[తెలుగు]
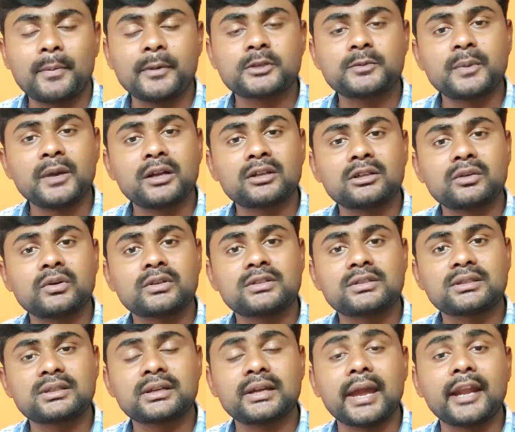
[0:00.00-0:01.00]
ఐపీఎస్ తో
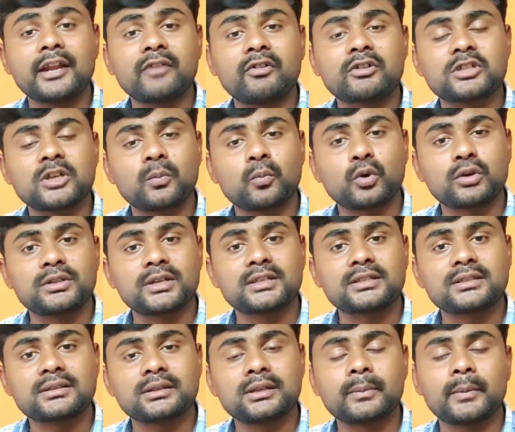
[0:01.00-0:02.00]
వస్తుంది ఎయిట్ మోడ్ సపోర్ట్
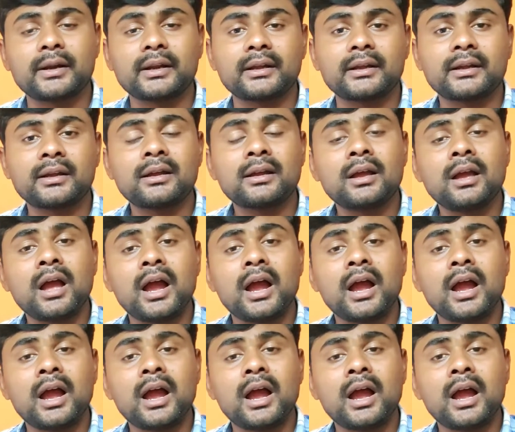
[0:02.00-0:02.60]
చేస్తుంది మనకి